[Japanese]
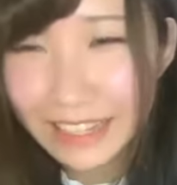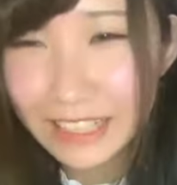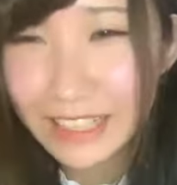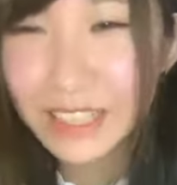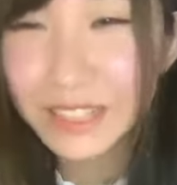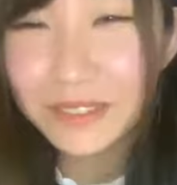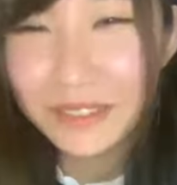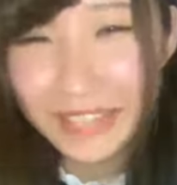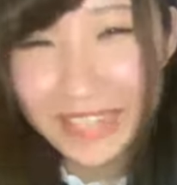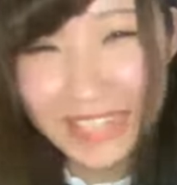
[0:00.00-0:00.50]

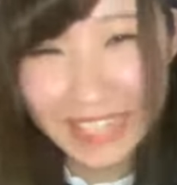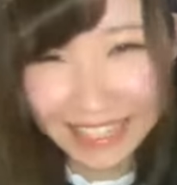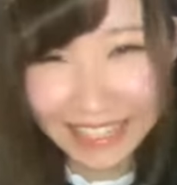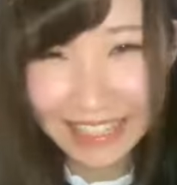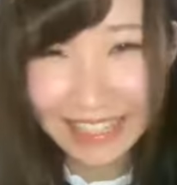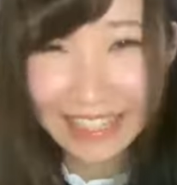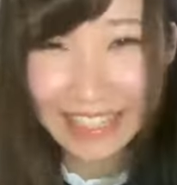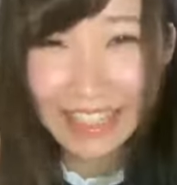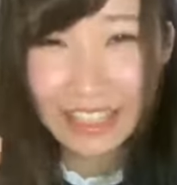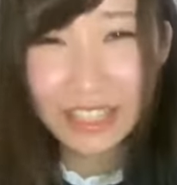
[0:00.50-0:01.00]
ちょっと待って
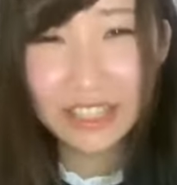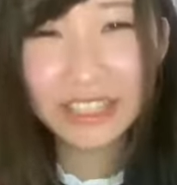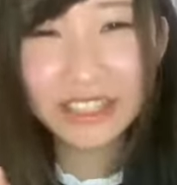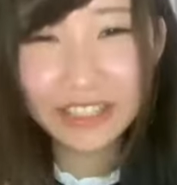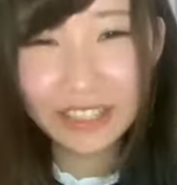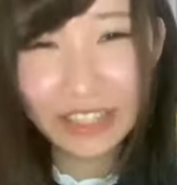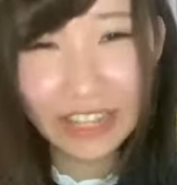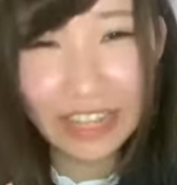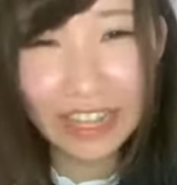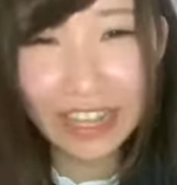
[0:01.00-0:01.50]
ちょっ
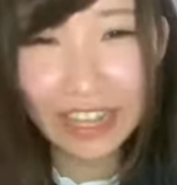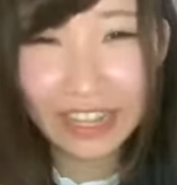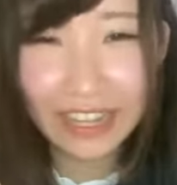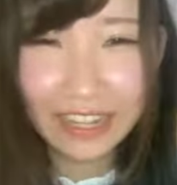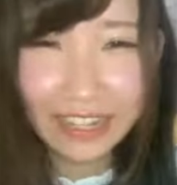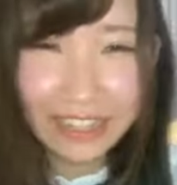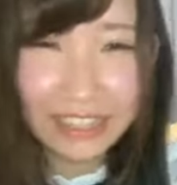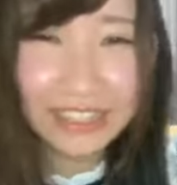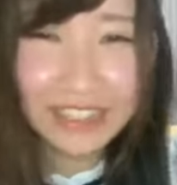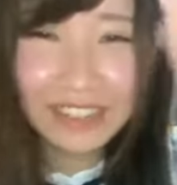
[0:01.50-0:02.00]
とね
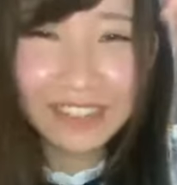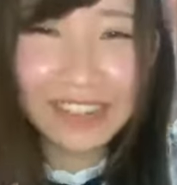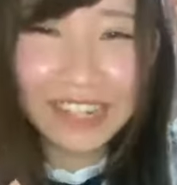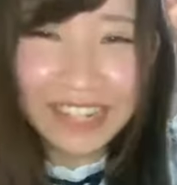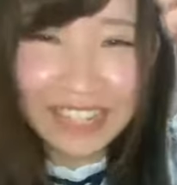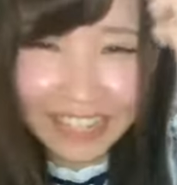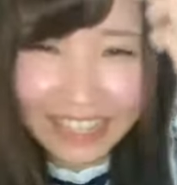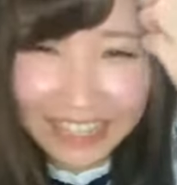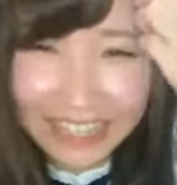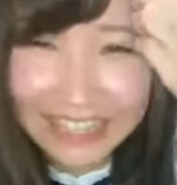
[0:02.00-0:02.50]
ちょっと
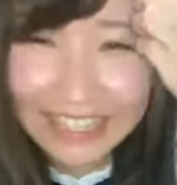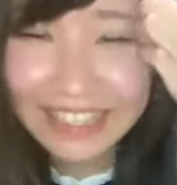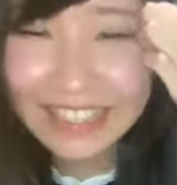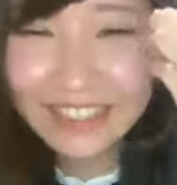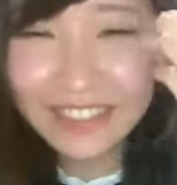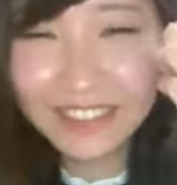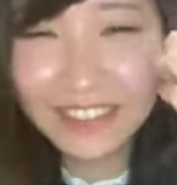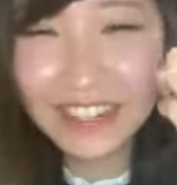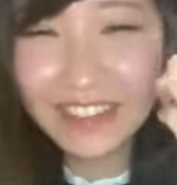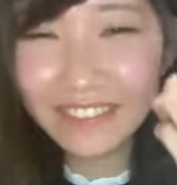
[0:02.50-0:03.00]
待ってちょっ
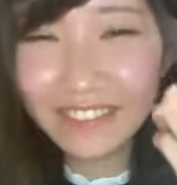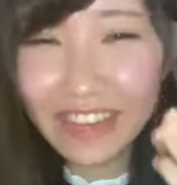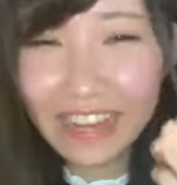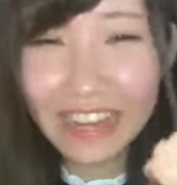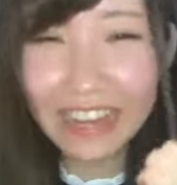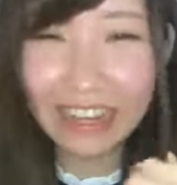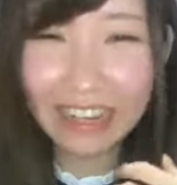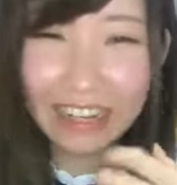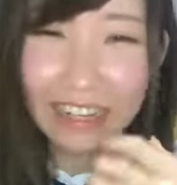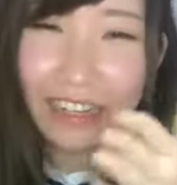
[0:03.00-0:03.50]
とこれ
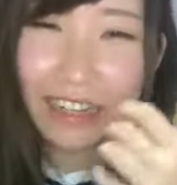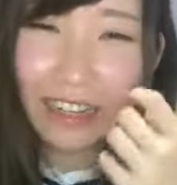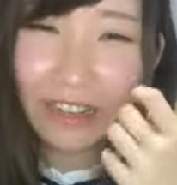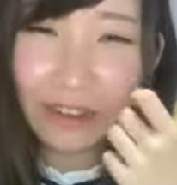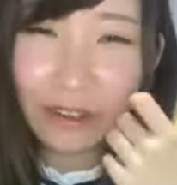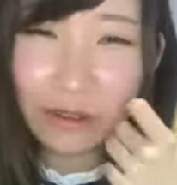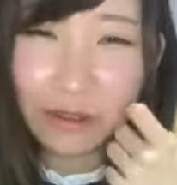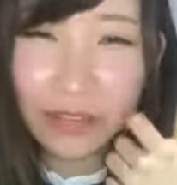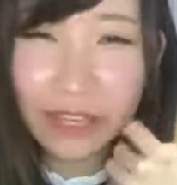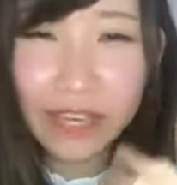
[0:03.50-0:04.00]
は
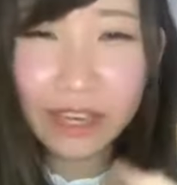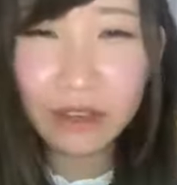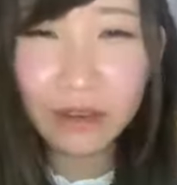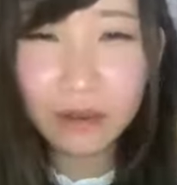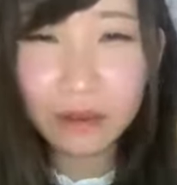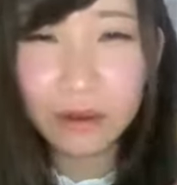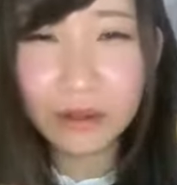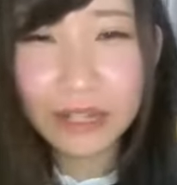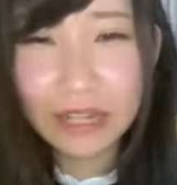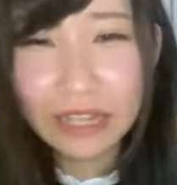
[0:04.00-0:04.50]
これ結
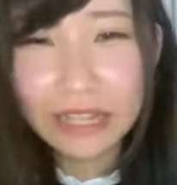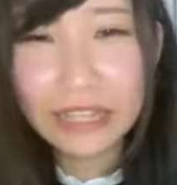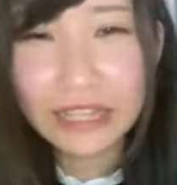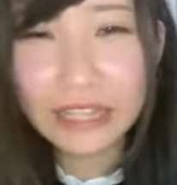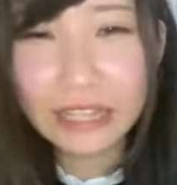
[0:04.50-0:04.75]
構な